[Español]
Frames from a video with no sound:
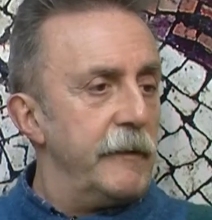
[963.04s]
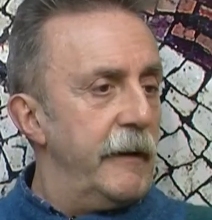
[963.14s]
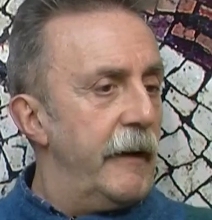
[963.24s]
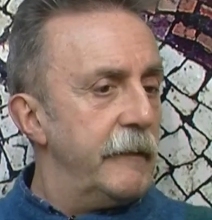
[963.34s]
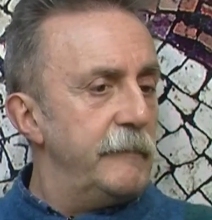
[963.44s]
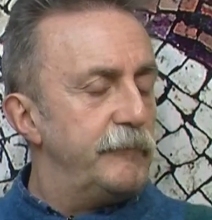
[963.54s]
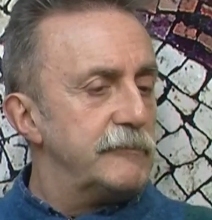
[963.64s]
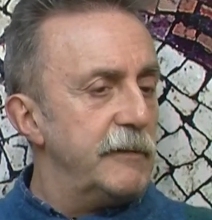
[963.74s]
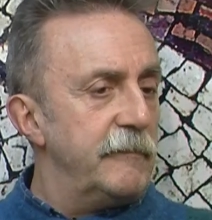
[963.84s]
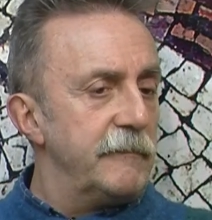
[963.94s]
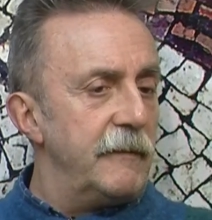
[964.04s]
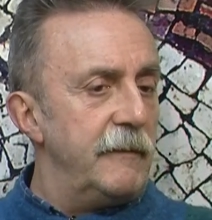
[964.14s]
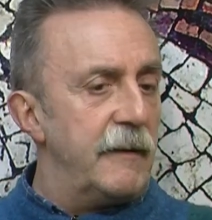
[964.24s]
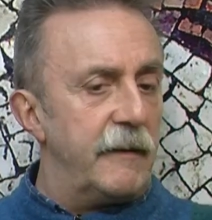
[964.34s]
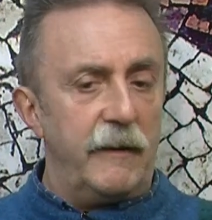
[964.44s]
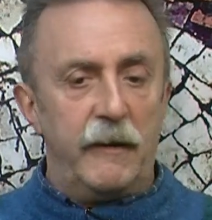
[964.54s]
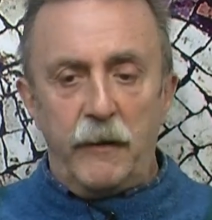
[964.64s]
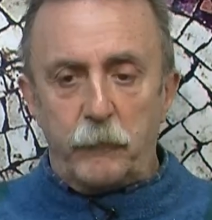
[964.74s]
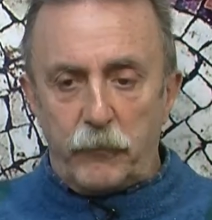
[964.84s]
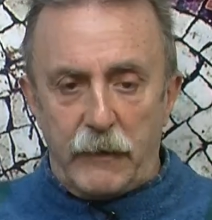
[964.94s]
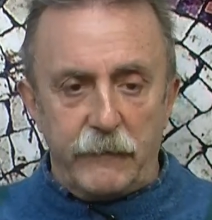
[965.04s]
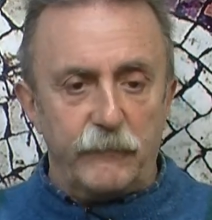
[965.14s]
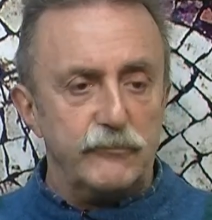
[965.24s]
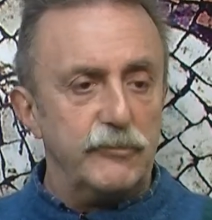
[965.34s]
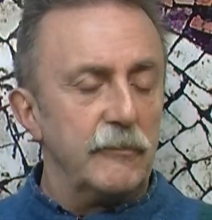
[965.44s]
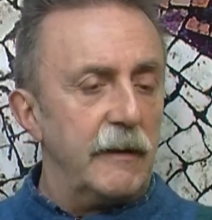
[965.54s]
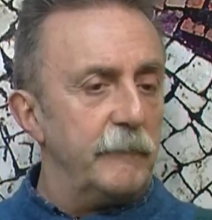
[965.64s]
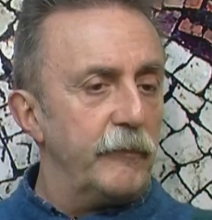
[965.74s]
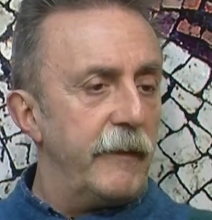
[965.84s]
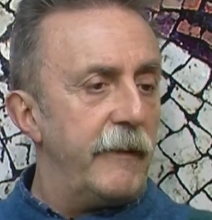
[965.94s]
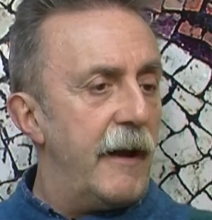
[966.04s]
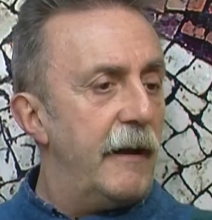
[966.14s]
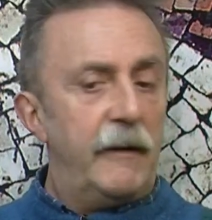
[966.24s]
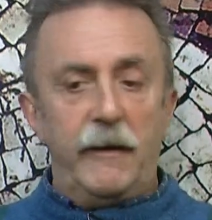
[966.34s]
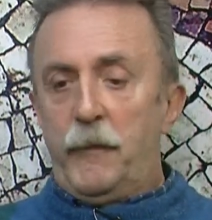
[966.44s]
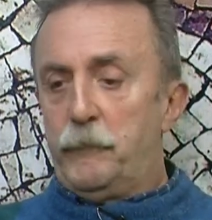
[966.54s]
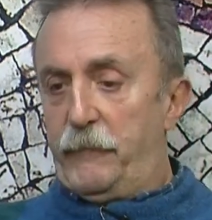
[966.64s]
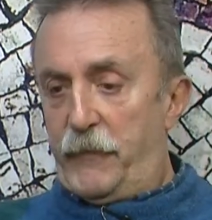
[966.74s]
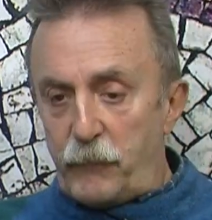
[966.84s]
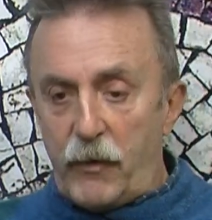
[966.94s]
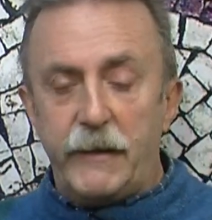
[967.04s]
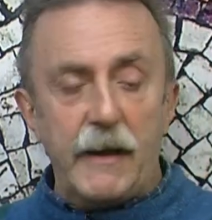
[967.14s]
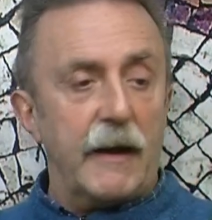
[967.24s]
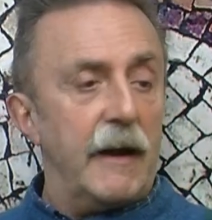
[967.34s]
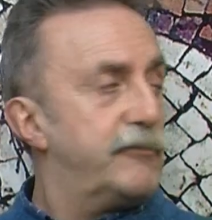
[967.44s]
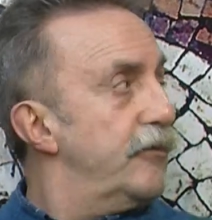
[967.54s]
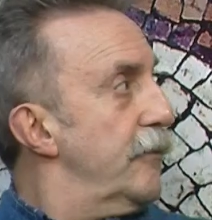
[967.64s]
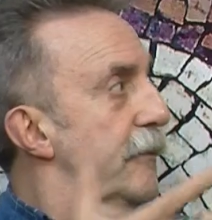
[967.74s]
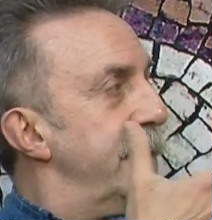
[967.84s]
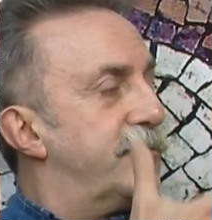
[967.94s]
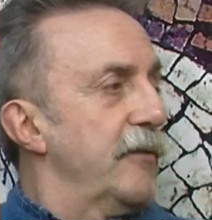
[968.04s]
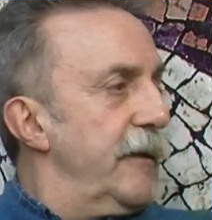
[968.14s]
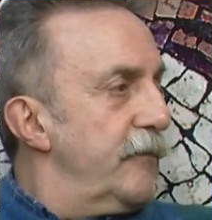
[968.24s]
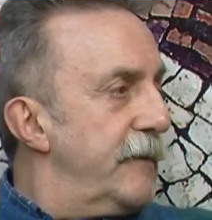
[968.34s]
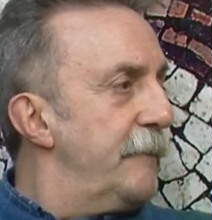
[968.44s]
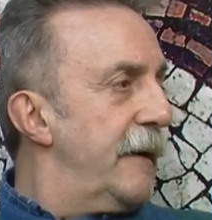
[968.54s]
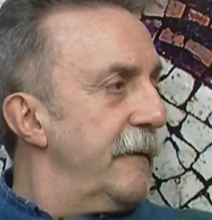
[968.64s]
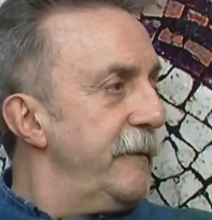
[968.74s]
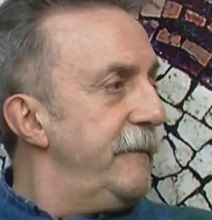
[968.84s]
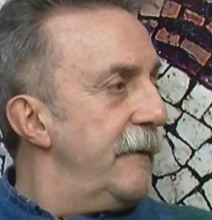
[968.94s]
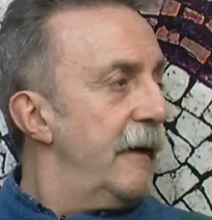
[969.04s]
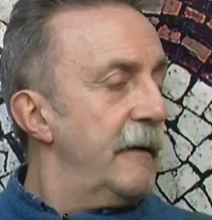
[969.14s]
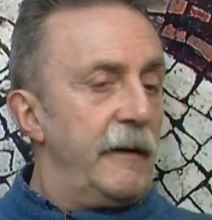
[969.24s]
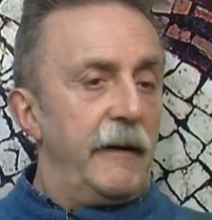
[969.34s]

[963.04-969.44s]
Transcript: poner a disposición de Linares por la difusión que le pueda dar pues vamos a ir a Cástulo, que esto es una maravilla.